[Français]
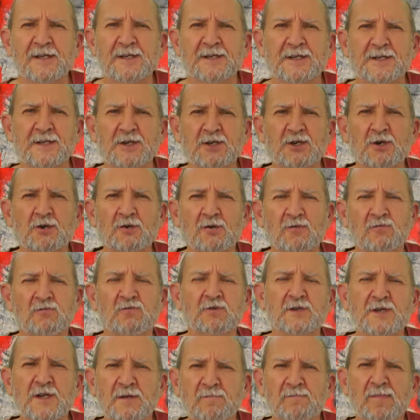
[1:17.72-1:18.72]
Si je ne
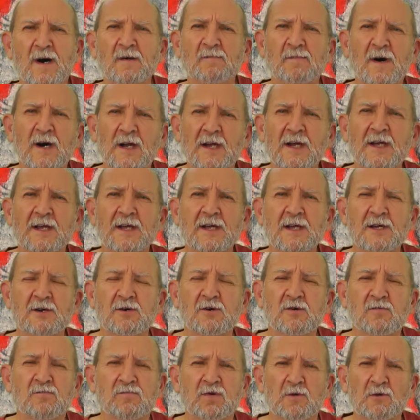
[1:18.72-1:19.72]
vous ai pas parlé
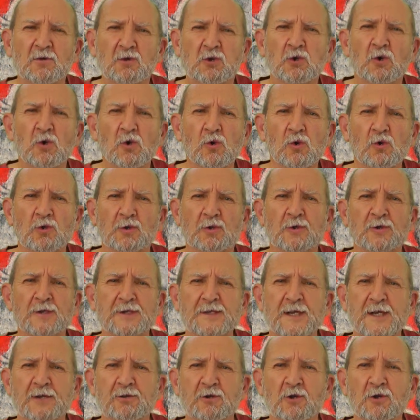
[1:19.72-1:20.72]
euh, plus tôt de
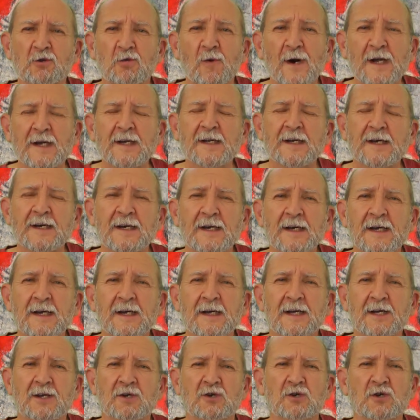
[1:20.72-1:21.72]
cette toile
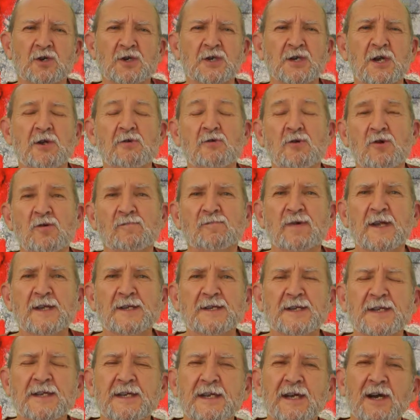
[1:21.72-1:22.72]
que j'ai eu le
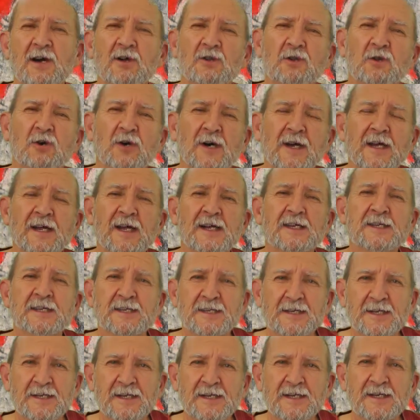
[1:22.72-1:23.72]
plaisir de
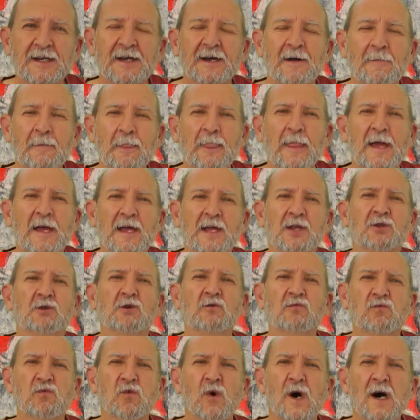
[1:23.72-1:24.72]
réaliser et de
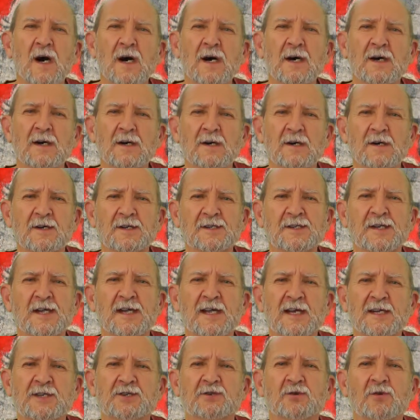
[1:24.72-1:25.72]
voir euh,
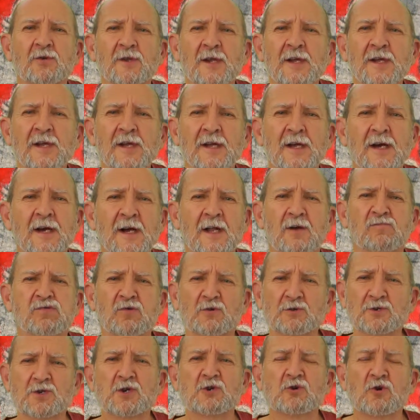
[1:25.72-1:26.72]
sélectionnée
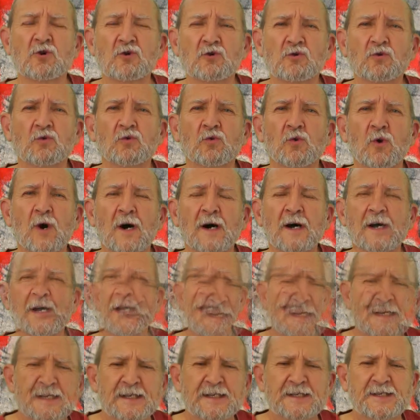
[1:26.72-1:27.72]
pour ce concours,
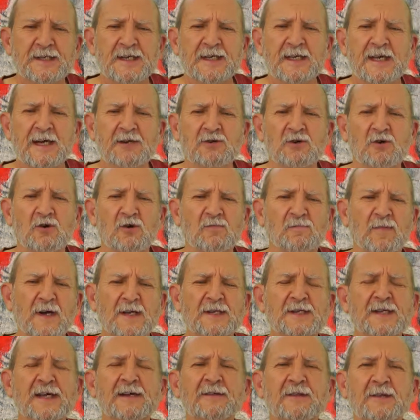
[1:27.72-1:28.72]
c'est qu'elle
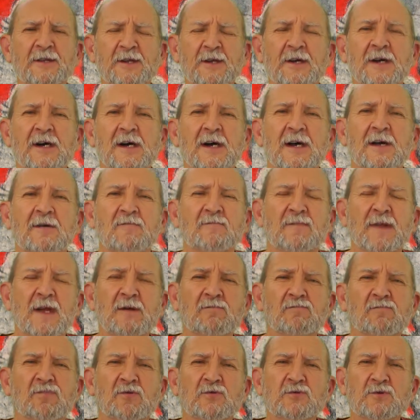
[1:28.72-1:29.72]
représente
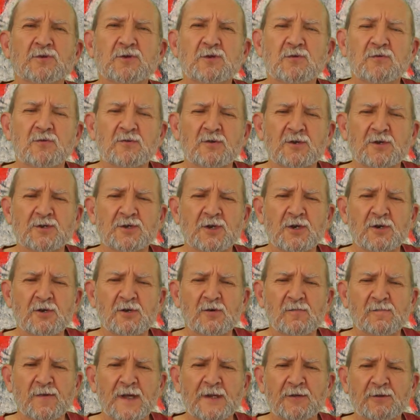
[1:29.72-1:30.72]
bien plus qu'une
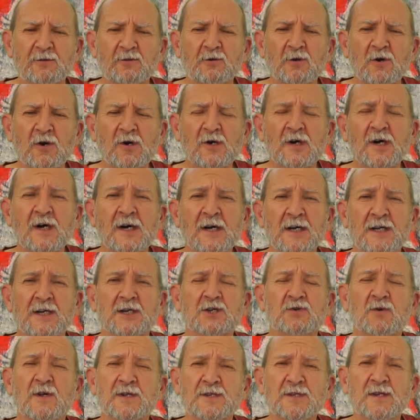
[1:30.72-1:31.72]
seule peinture
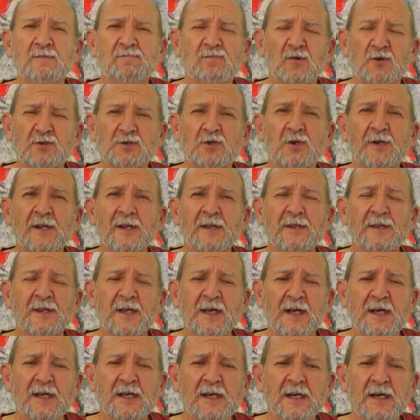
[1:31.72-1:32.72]
choisie pour son
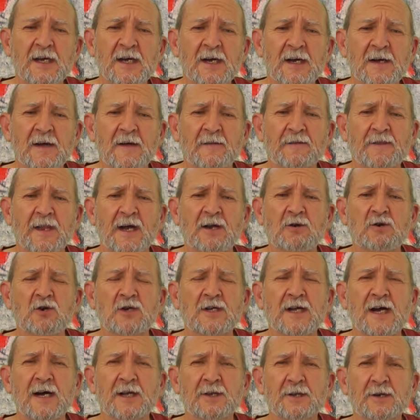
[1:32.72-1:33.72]
intérêt dans le
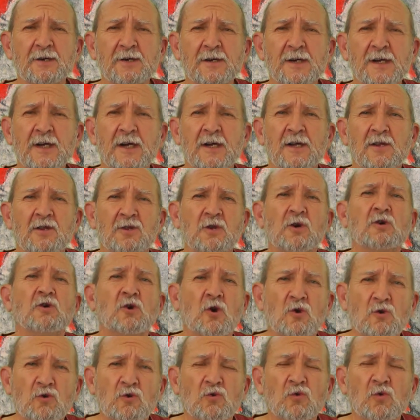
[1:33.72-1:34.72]
cadre d'un
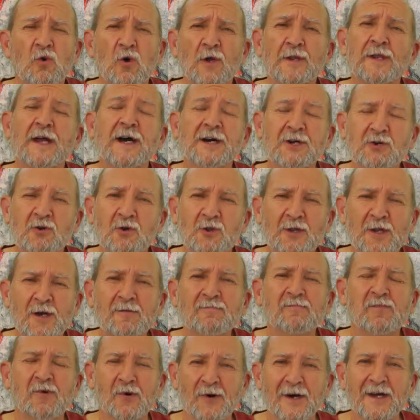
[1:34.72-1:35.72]
concours d'art
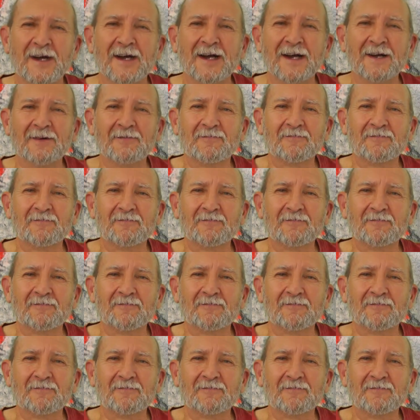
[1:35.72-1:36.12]
contemporain.